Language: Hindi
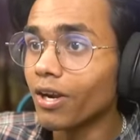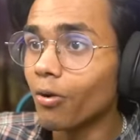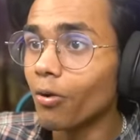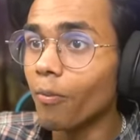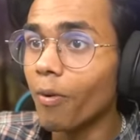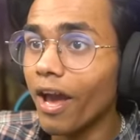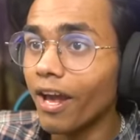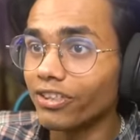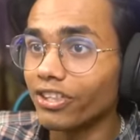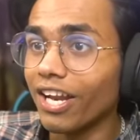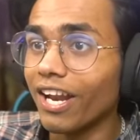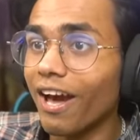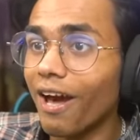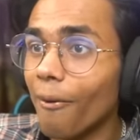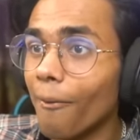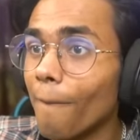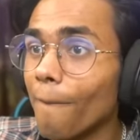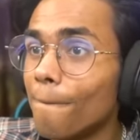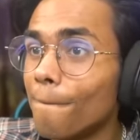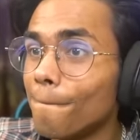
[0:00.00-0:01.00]
मर रहा हूं मैं तेरा
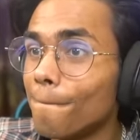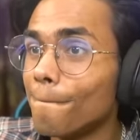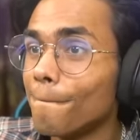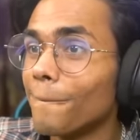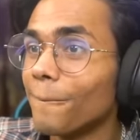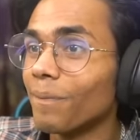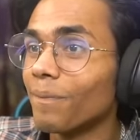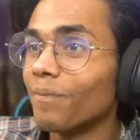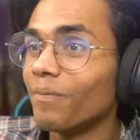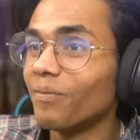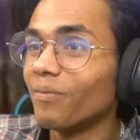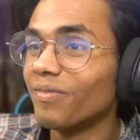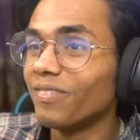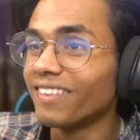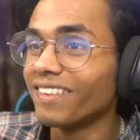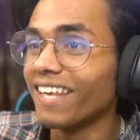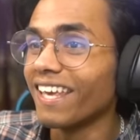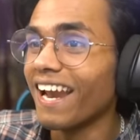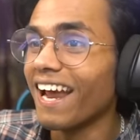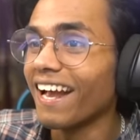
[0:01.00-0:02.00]

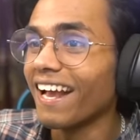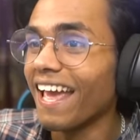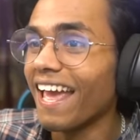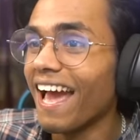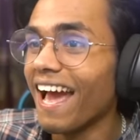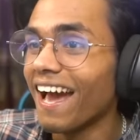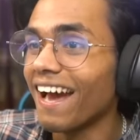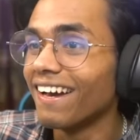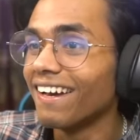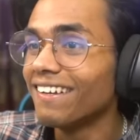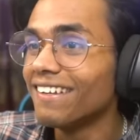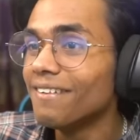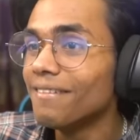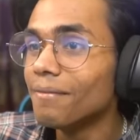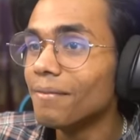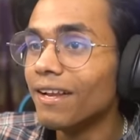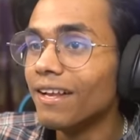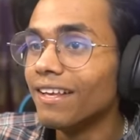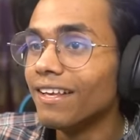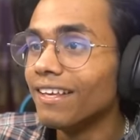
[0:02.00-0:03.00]
यार यार
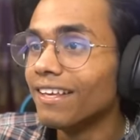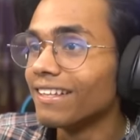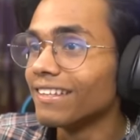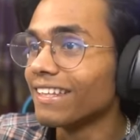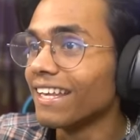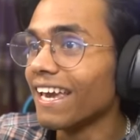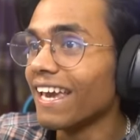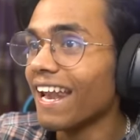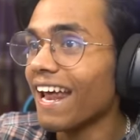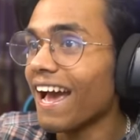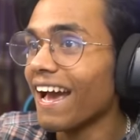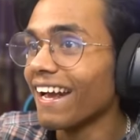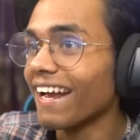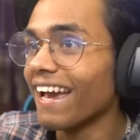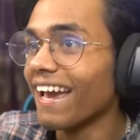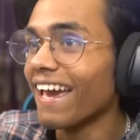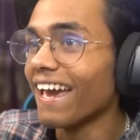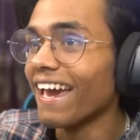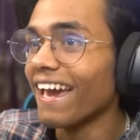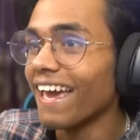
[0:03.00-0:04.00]
तेरा
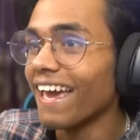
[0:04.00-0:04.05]
गया